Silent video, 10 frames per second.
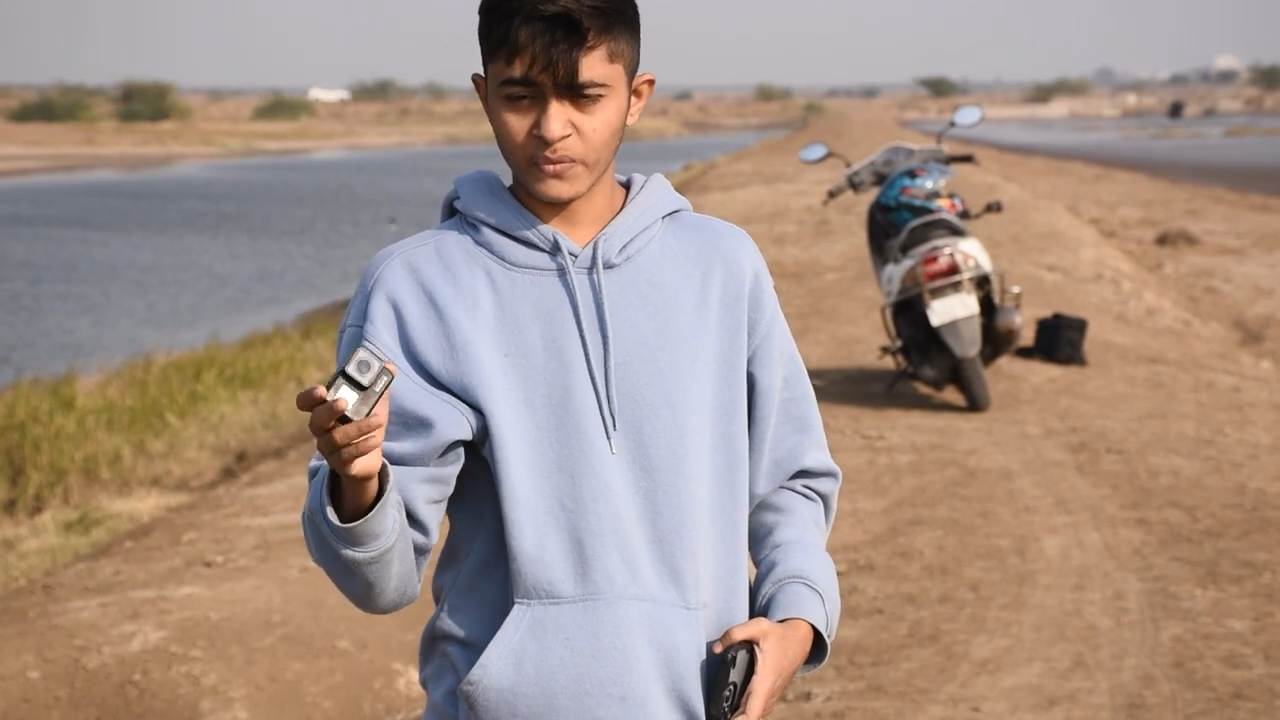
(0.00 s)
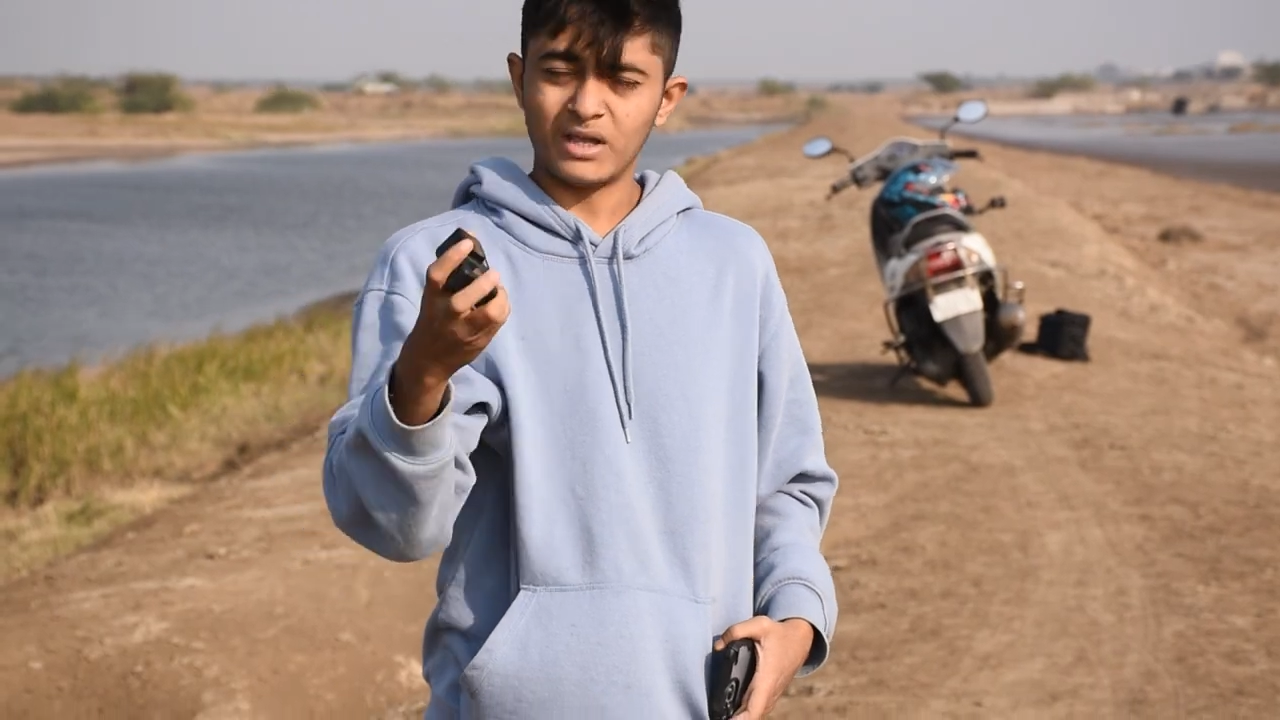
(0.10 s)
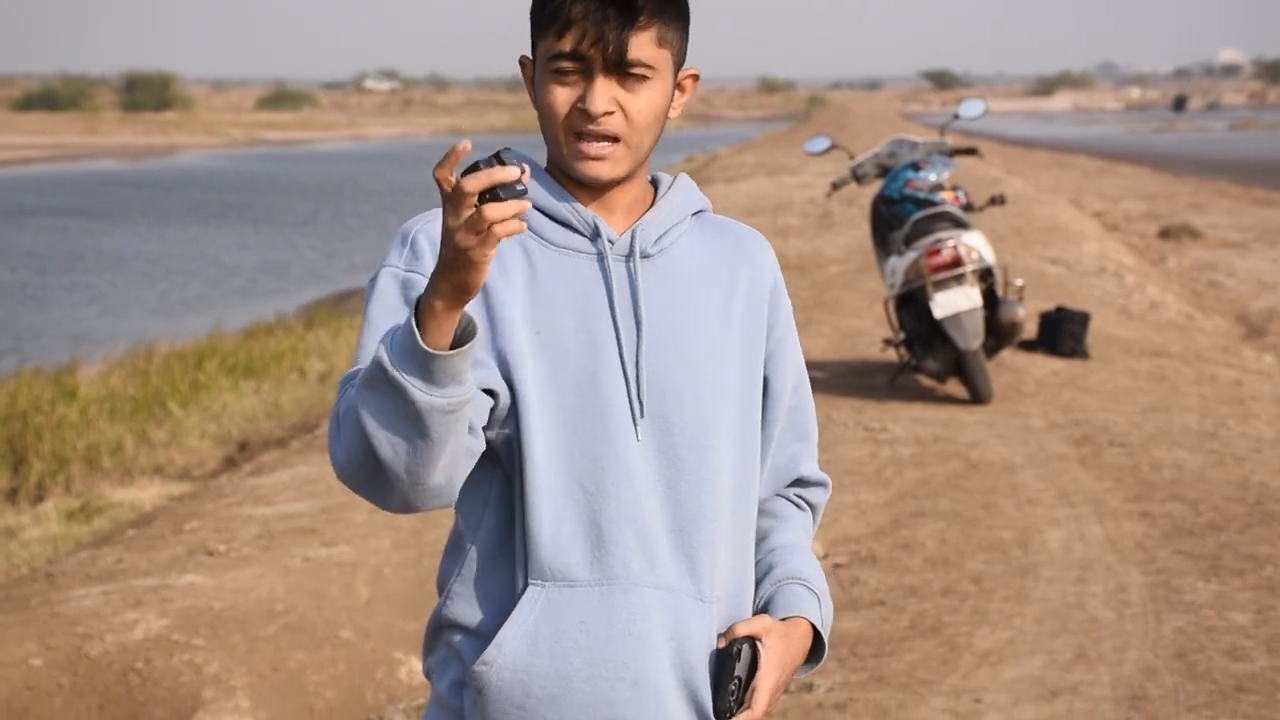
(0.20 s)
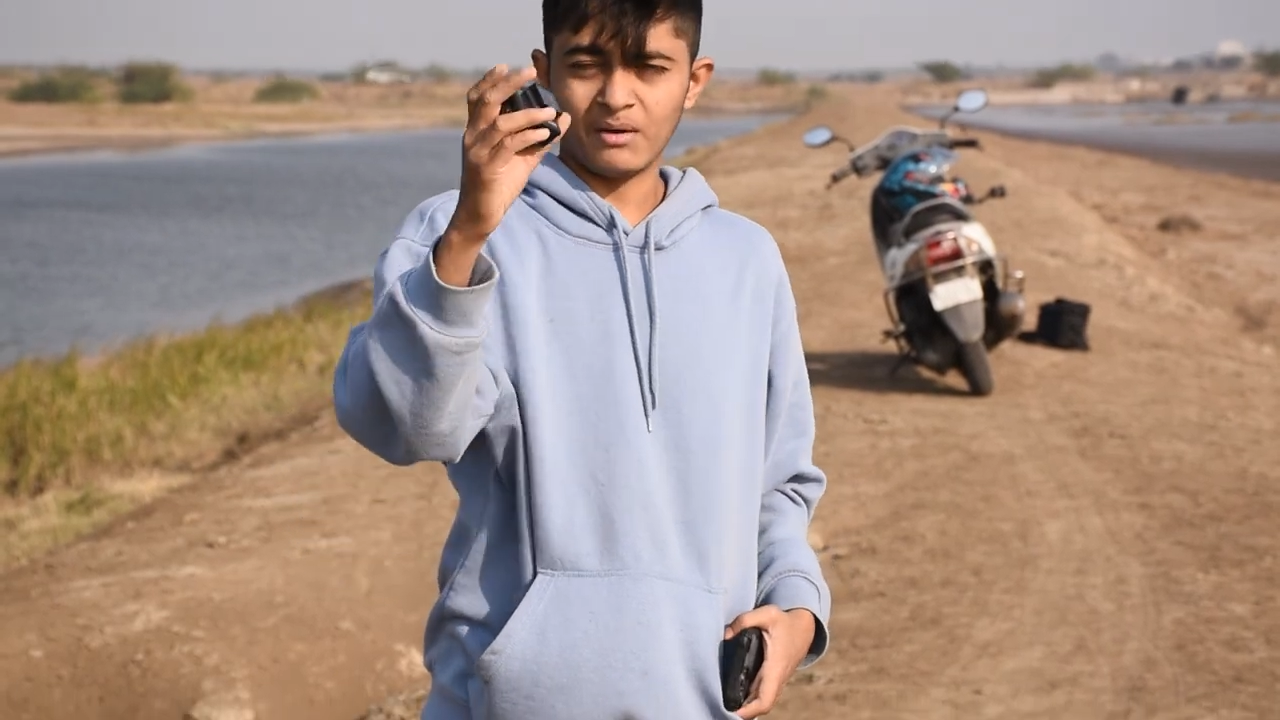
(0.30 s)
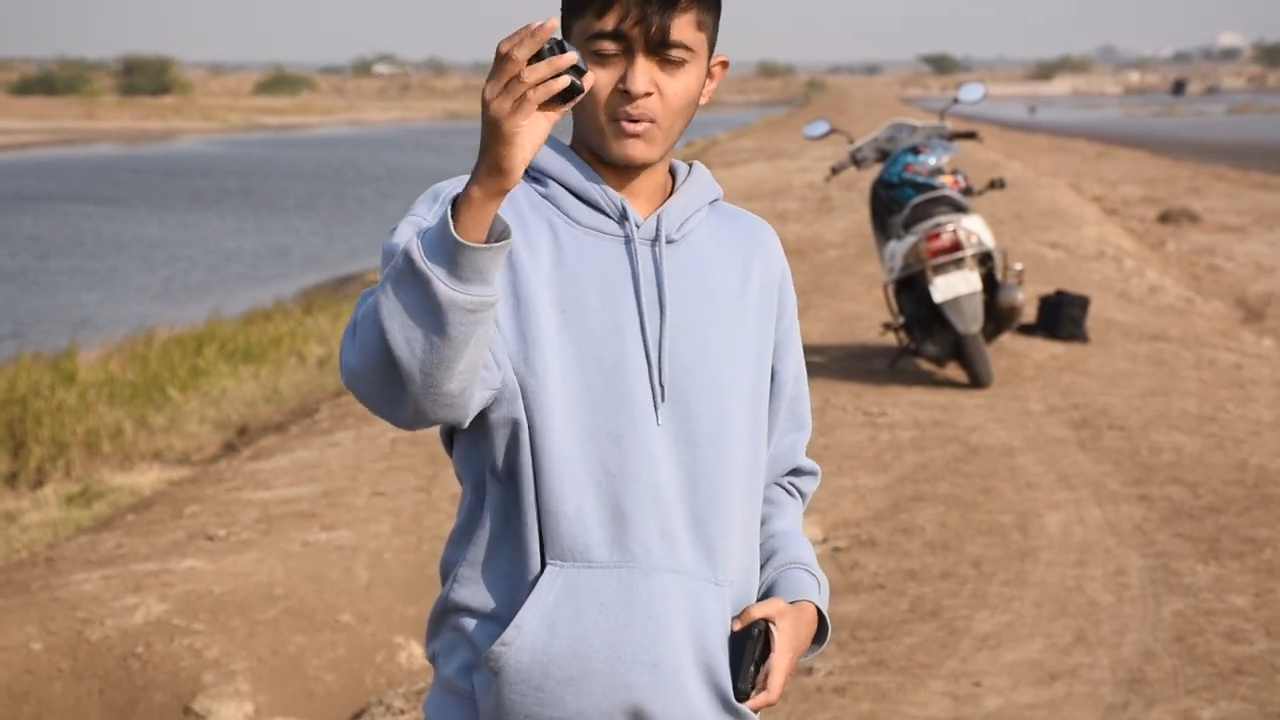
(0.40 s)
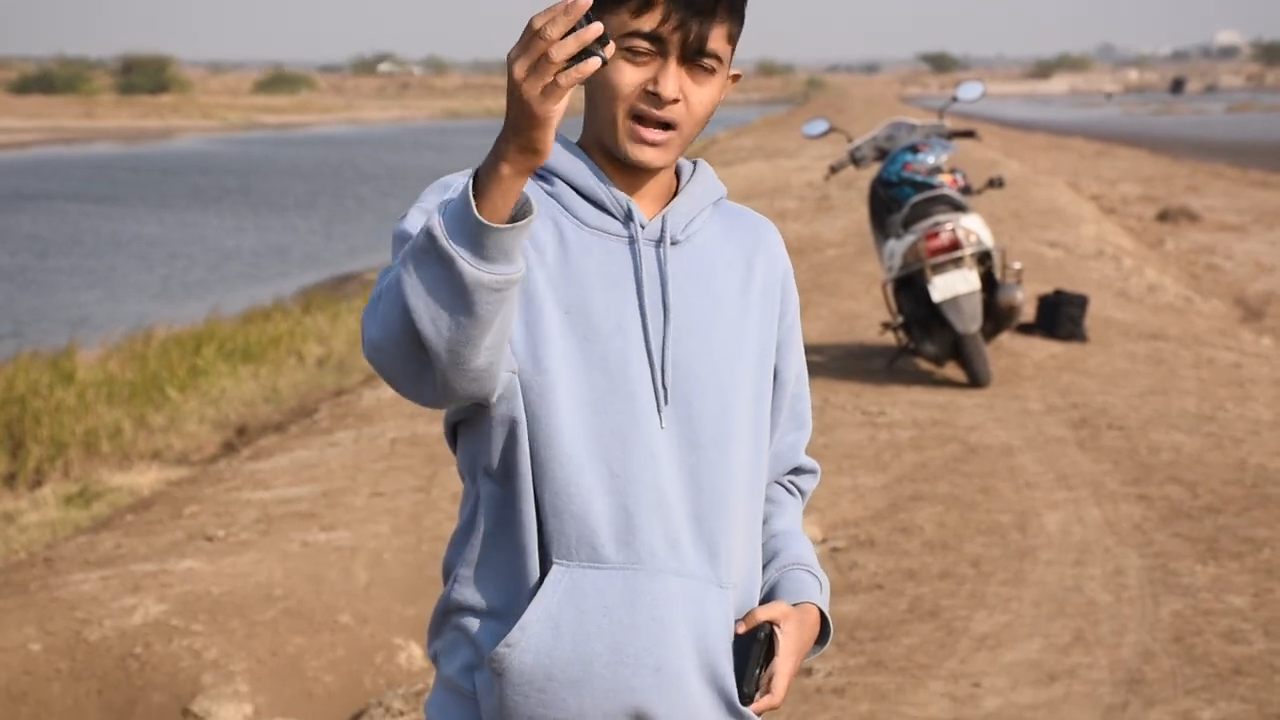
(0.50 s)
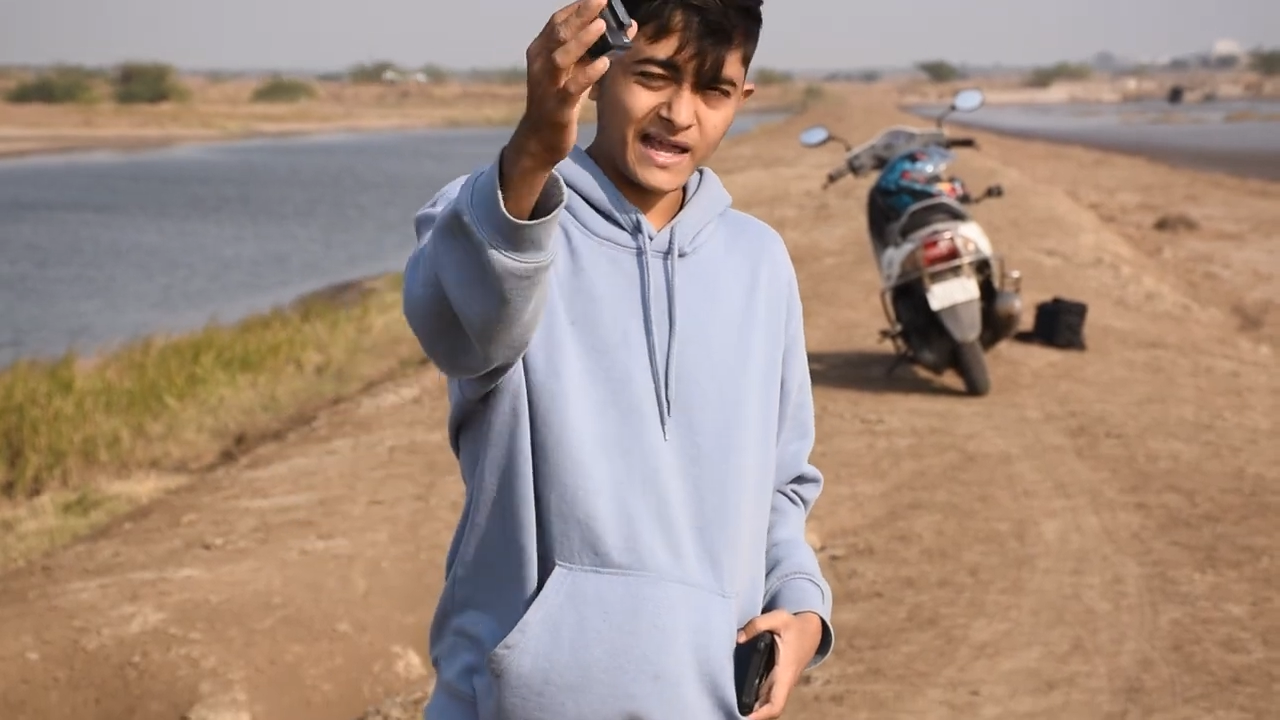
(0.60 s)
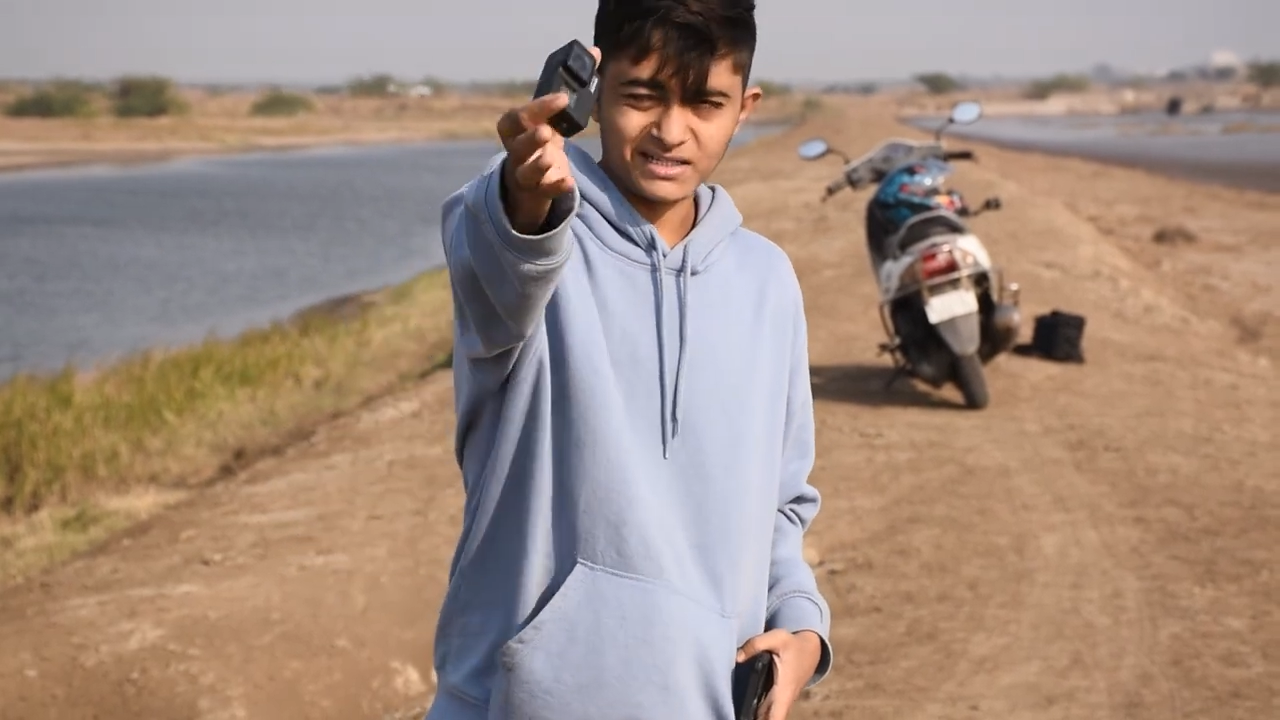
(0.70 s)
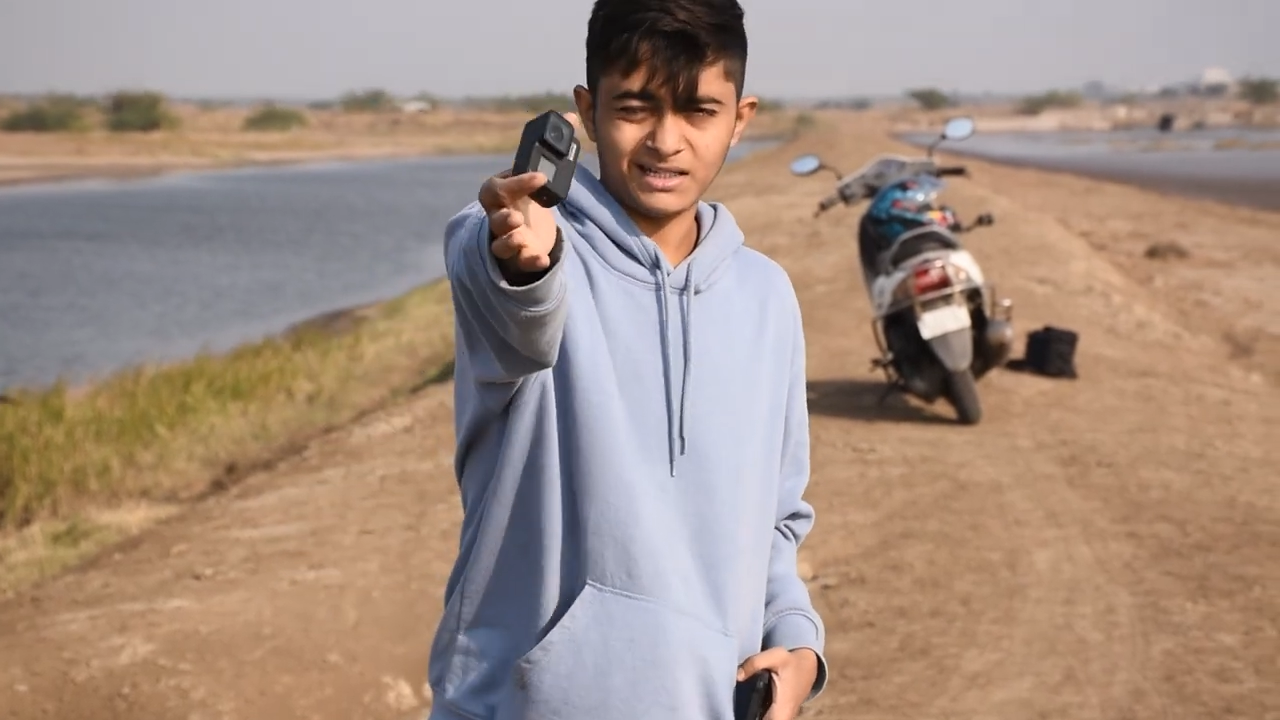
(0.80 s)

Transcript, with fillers: ये बना